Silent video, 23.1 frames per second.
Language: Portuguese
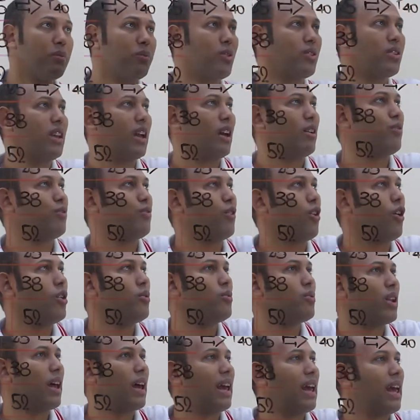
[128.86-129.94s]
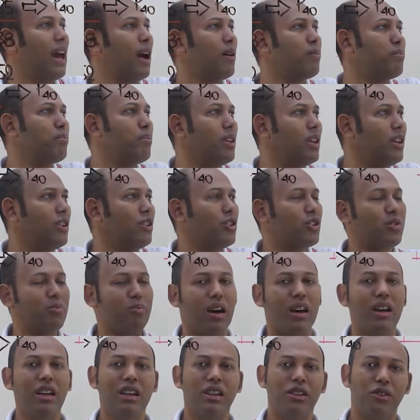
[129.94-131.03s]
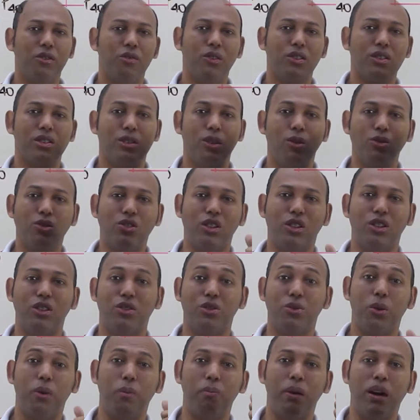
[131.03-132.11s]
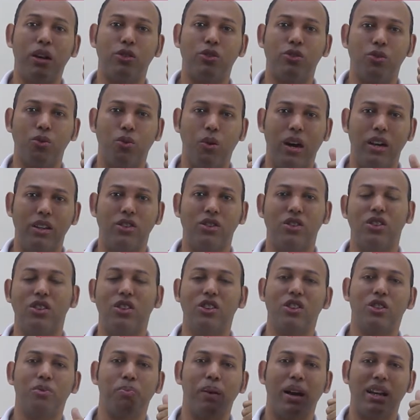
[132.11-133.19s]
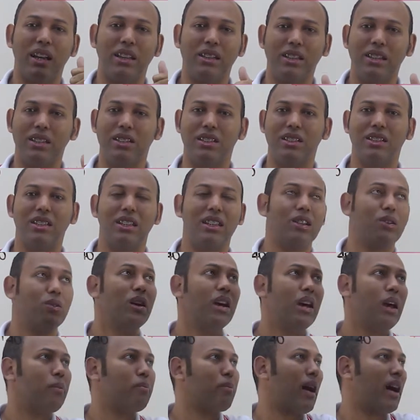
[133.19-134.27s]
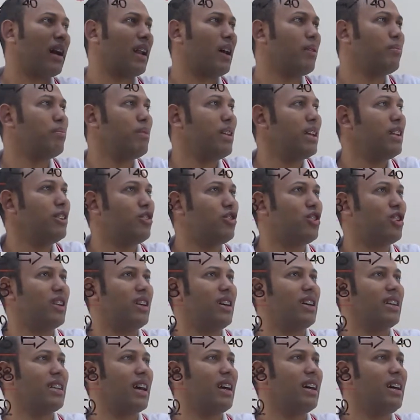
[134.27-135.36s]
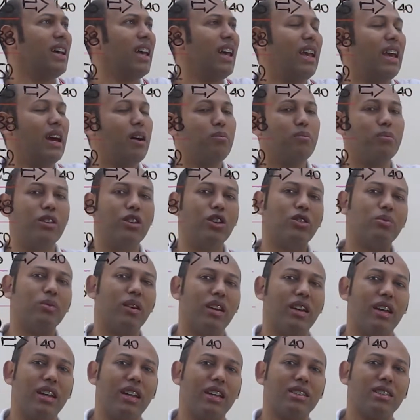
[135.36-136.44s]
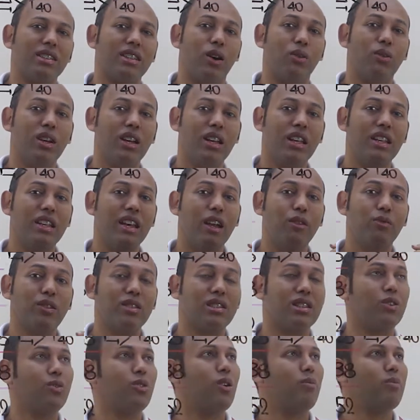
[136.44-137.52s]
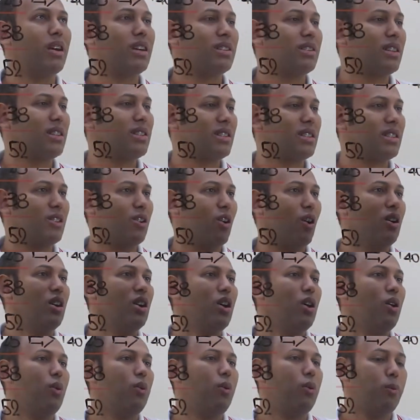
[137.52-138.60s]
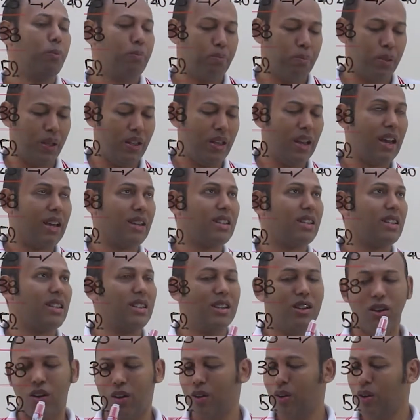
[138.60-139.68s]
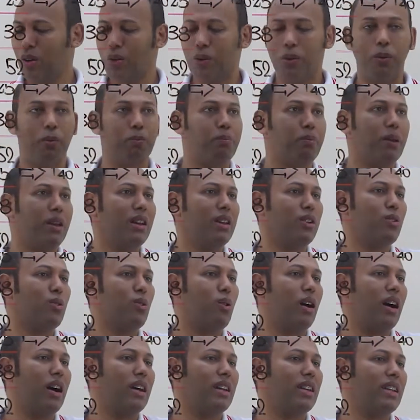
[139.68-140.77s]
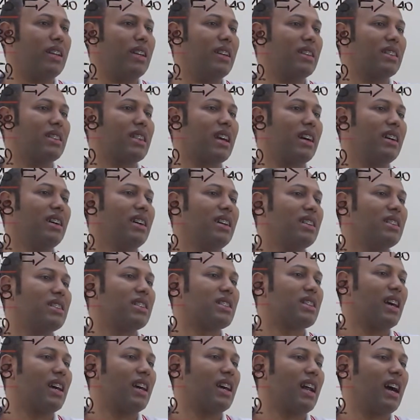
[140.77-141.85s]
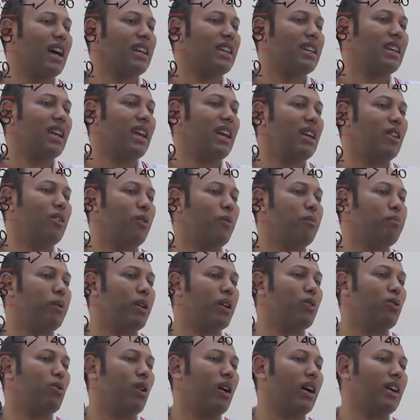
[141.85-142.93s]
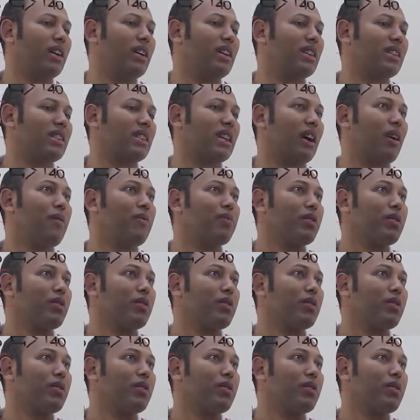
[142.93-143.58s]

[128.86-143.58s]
porque a fórmula é a mesma que você utilizou para os quartis, para decil, para mediana, é a mesma relação. E aí você começa assim, ó, o P aqui, ó, o P40 será quem o P40?